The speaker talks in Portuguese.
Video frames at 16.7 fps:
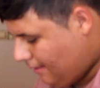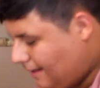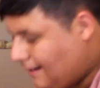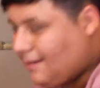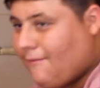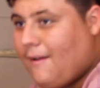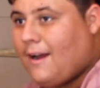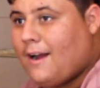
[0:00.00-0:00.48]

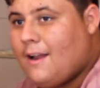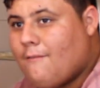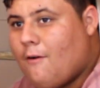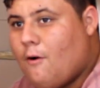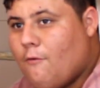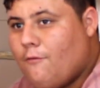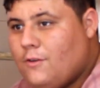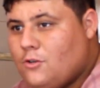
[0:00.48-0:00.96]
Nós já vai
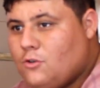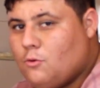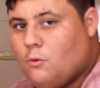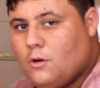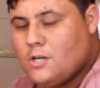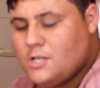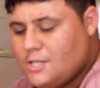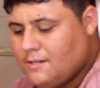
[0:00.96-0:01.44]
gravar o vídeo
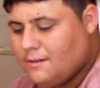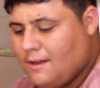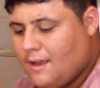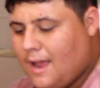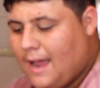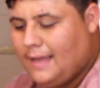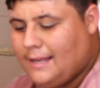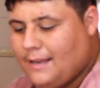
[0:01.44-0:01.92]
hoje,
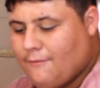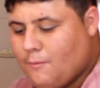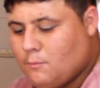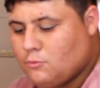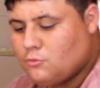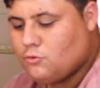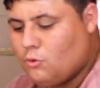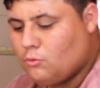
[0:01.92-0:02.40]
aí nós
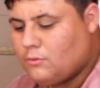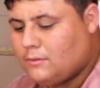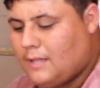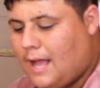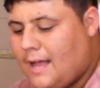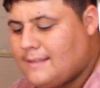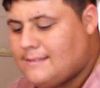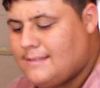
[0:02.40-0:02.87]
vamos
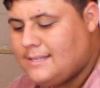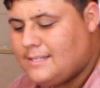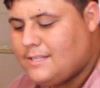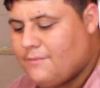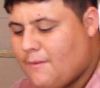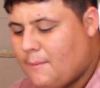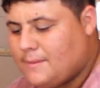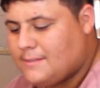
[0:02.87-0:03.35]
soltar assim que
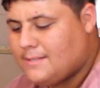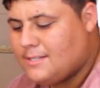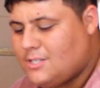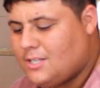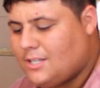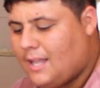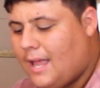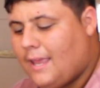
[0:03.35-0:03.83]
tiver
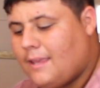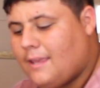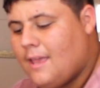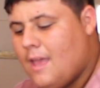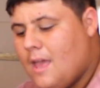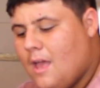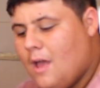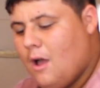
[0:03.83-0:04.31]
bastante like.
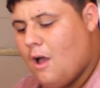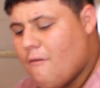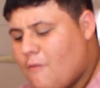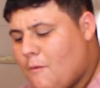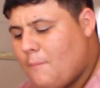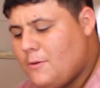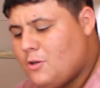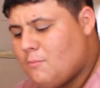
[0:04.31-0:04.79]
Eu
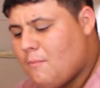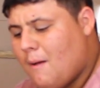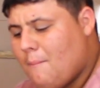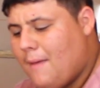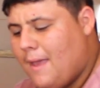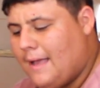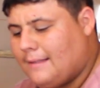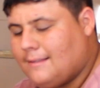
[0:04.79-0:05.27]
vou pedir
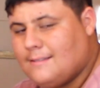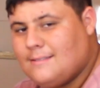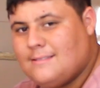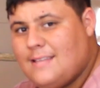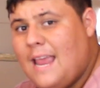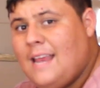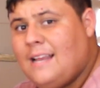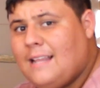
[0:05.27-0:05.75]
uma meta,
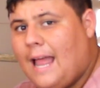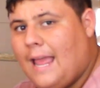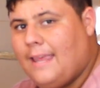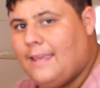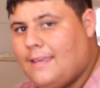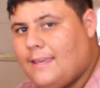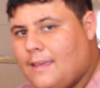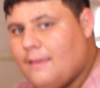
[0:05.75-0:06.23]
100
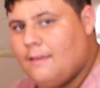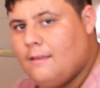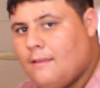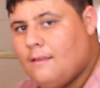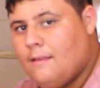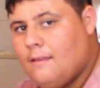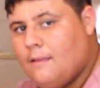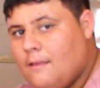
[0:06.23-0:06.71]
like.
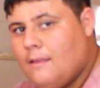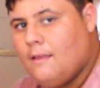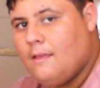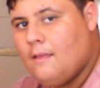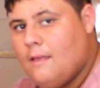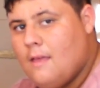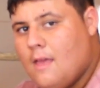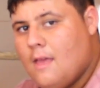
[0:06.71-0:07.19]

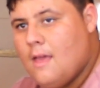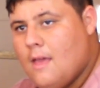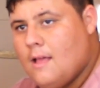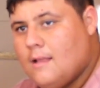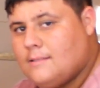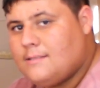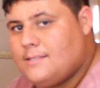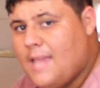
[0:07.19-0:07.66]

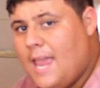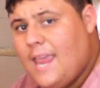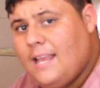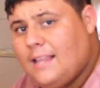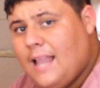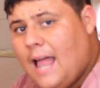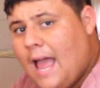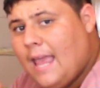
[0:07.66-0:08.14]

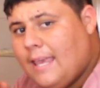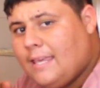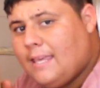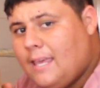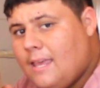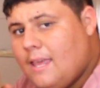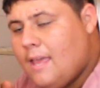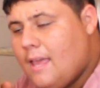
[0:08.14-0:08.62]
100
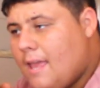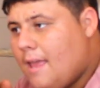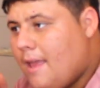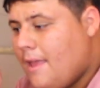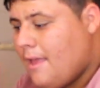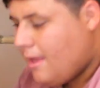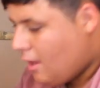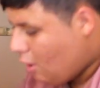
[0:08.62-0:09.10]
like,
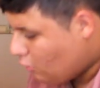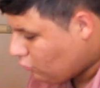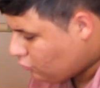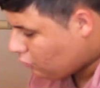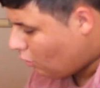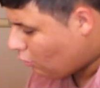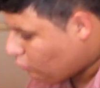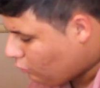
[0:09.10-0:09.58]
eu
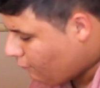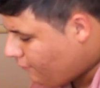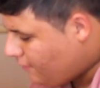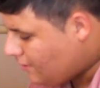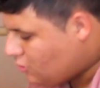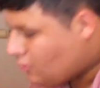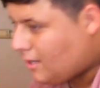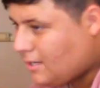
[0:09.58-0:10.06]
solto o
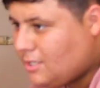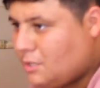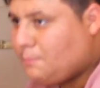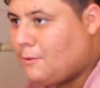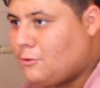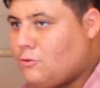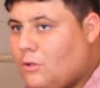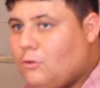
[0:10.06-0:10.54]
vídeo que a gente
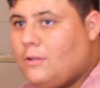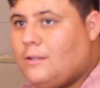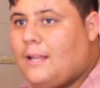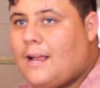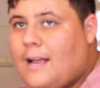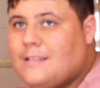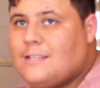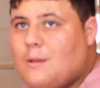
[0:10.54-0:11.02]
passou a noite
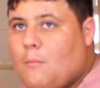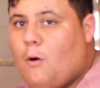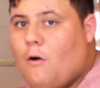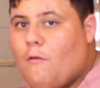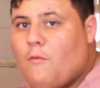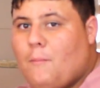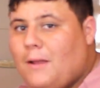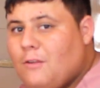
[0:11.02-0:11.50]
na casa
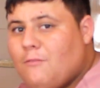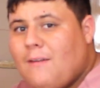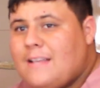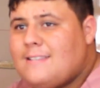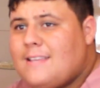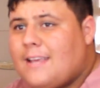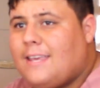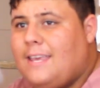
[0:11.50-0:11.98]
móvel. Mas não
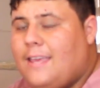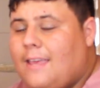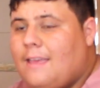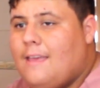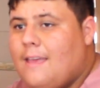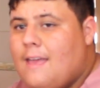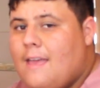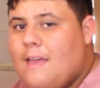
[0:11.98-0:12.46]
vai ser aqui,
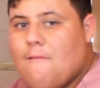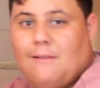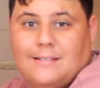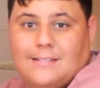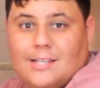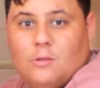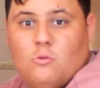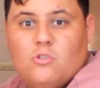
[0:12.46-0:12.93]

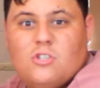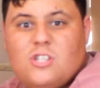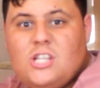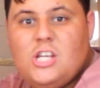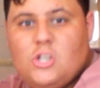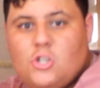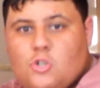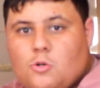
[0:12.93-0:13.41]
vai ser no
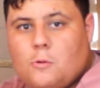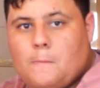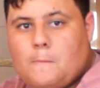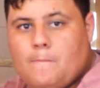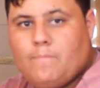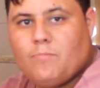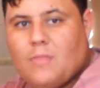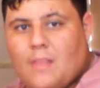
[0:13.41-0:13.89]
sítio,
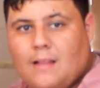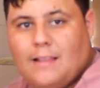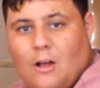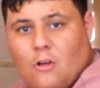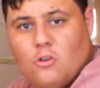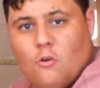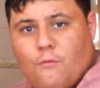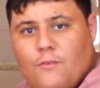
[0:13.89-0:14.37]

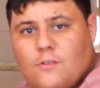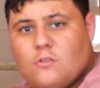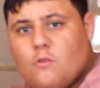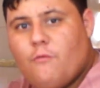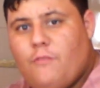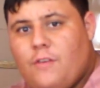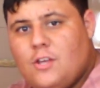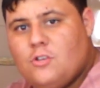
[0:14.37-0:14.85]
lá onde eu fiz
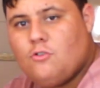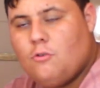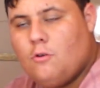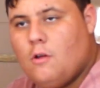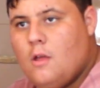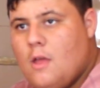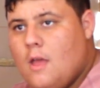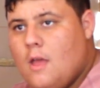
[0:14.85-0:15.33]
o vídeo